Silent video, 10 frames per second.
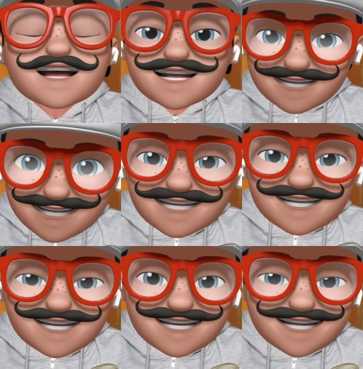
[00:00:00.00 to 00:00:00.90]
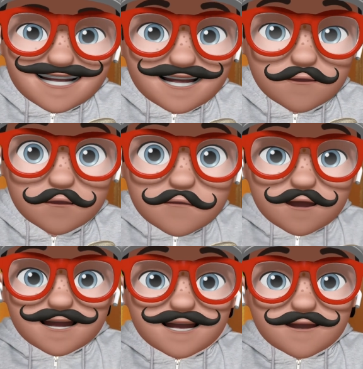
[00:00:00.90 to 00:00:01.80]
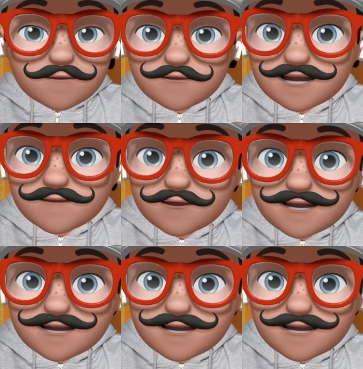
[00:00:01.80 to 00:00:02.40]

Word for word: décidé cette année de louer mon iPhone